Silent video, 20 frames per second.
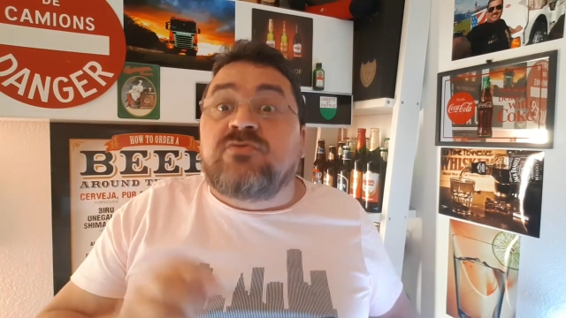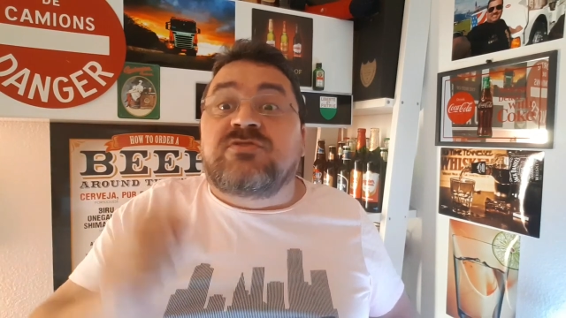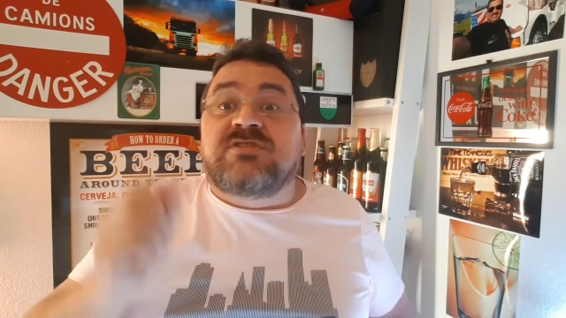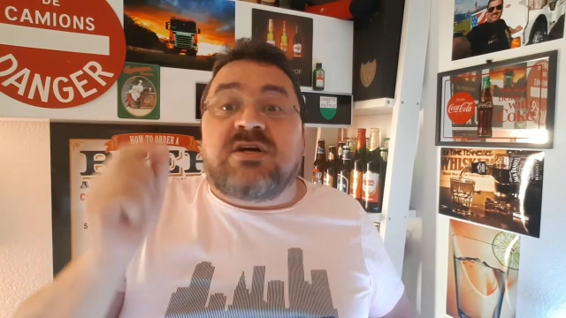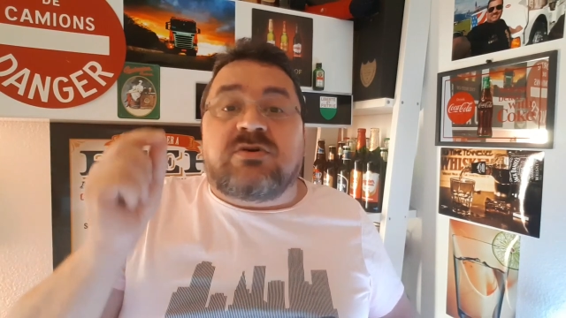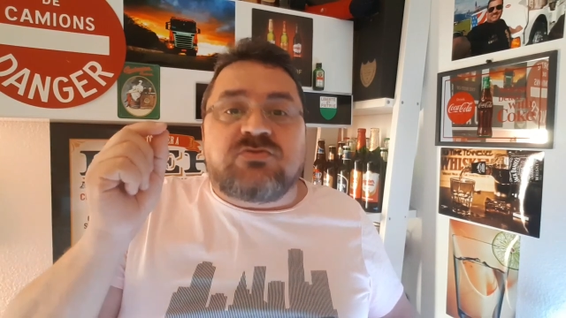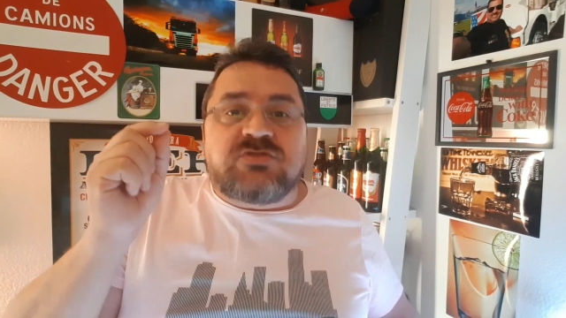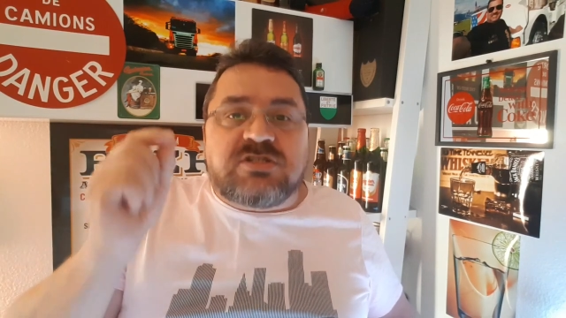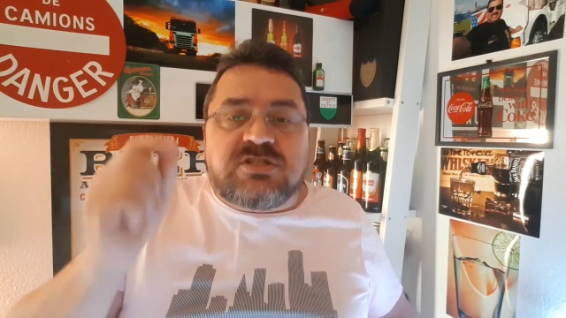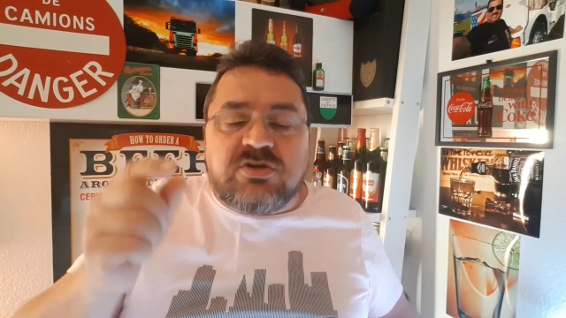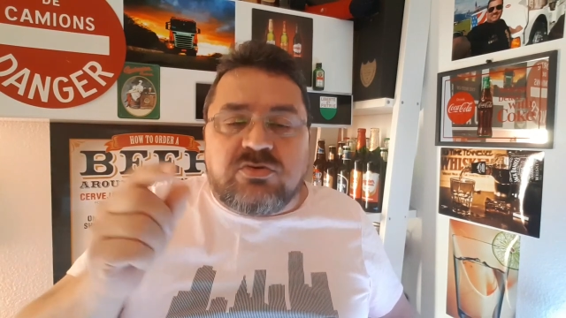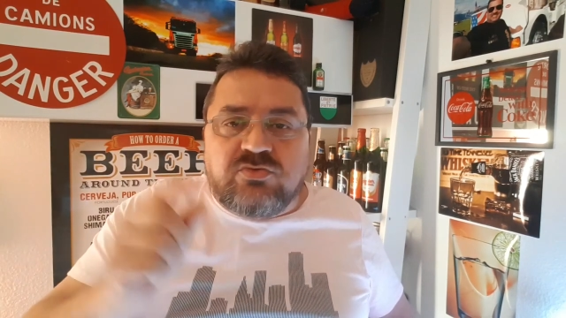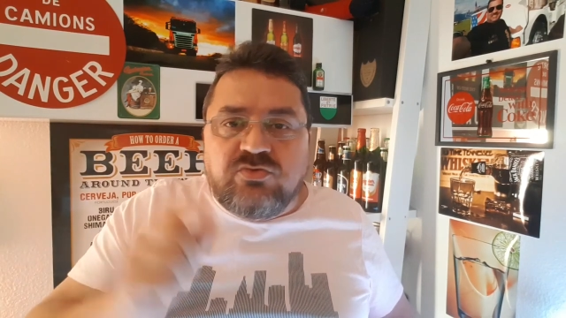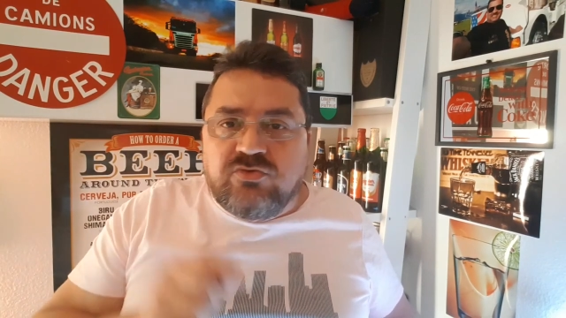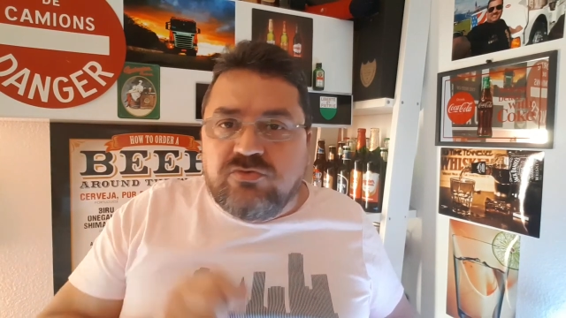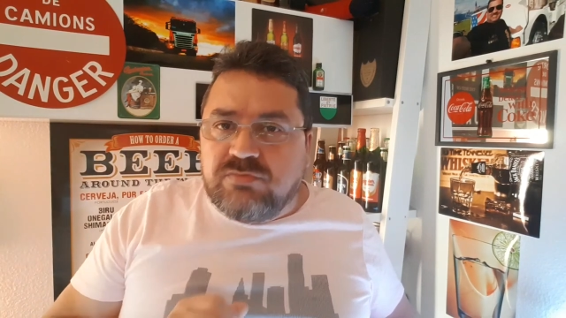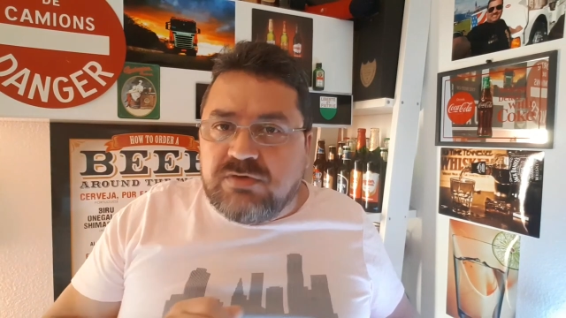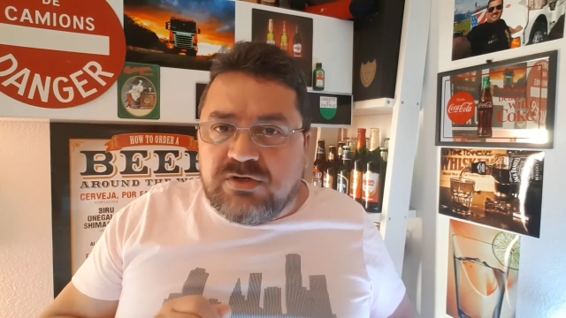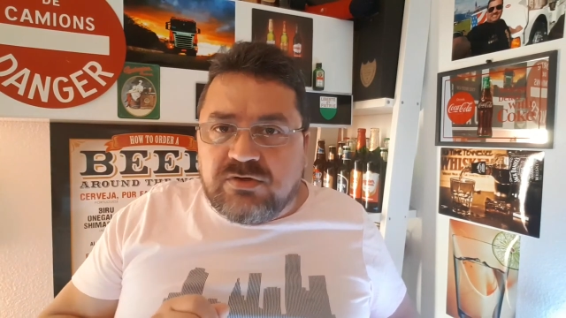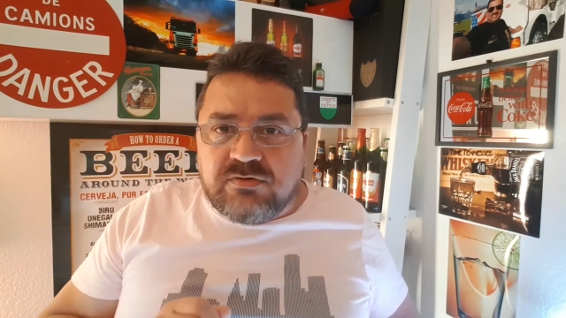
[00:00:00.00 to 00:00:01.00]
usar o seu
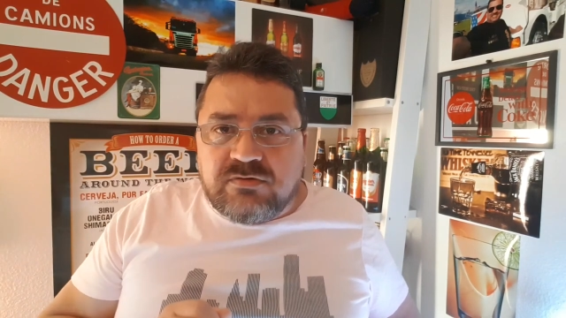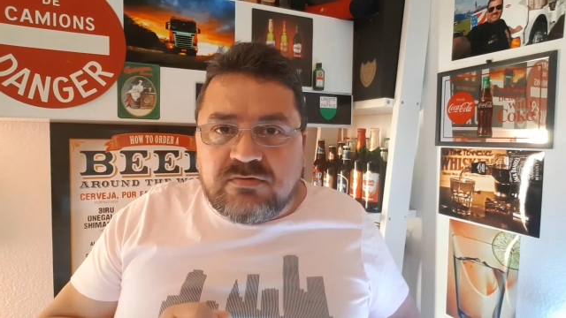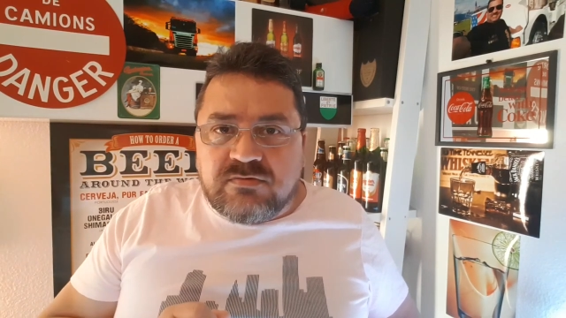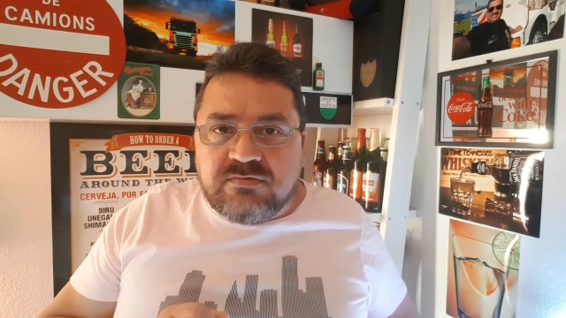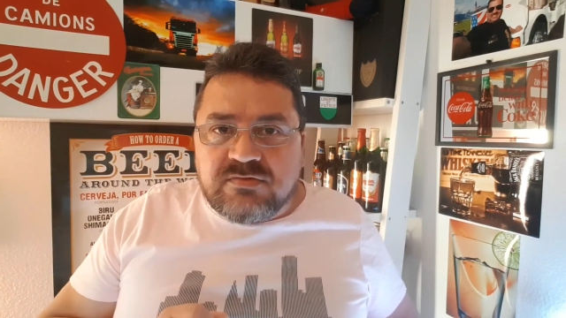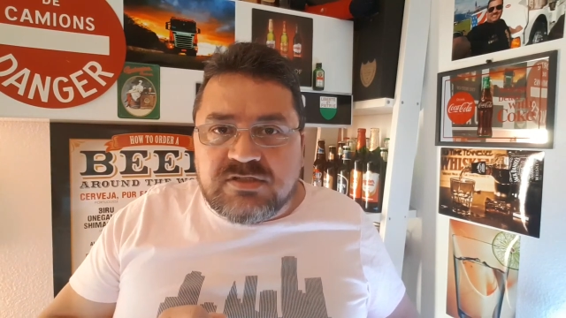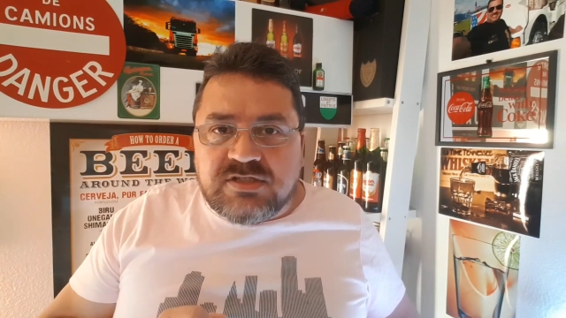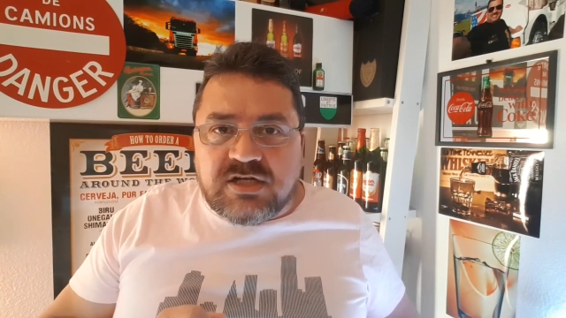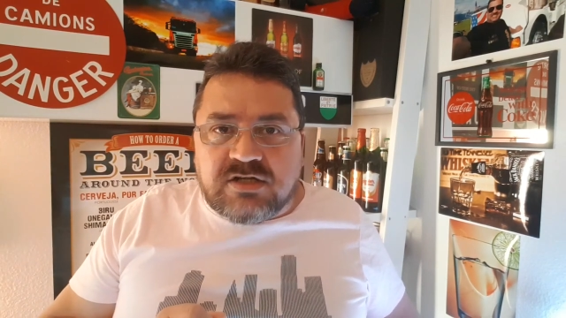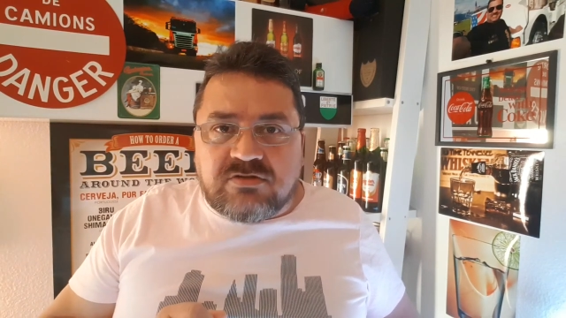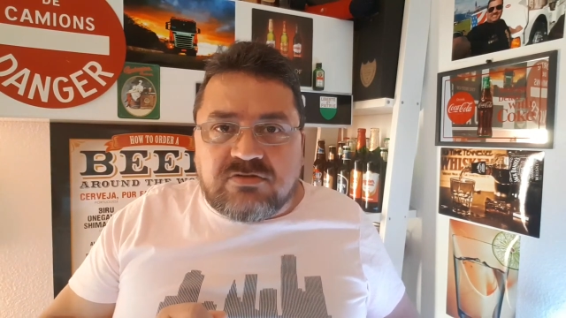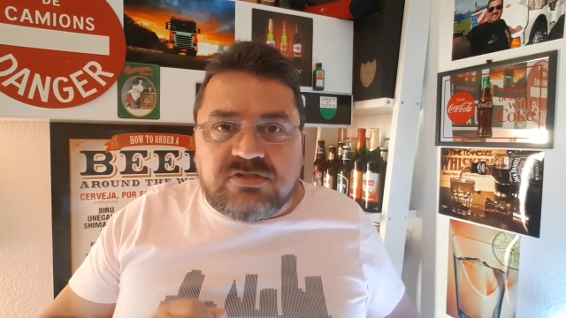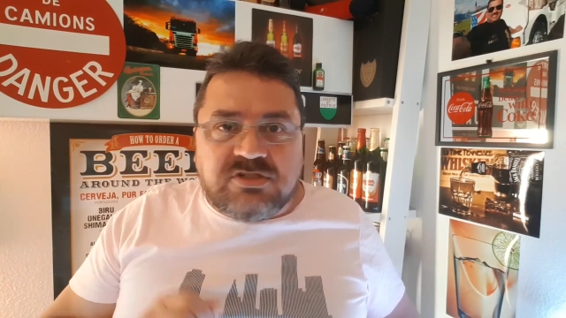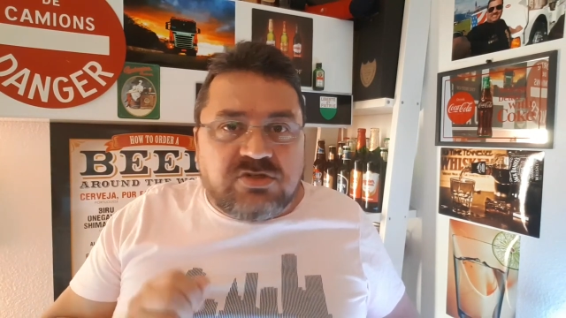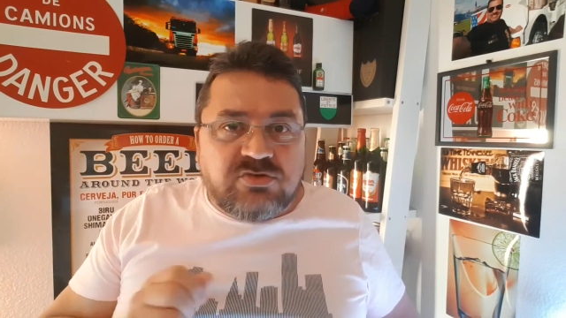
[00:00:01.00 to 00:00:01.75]
número certo?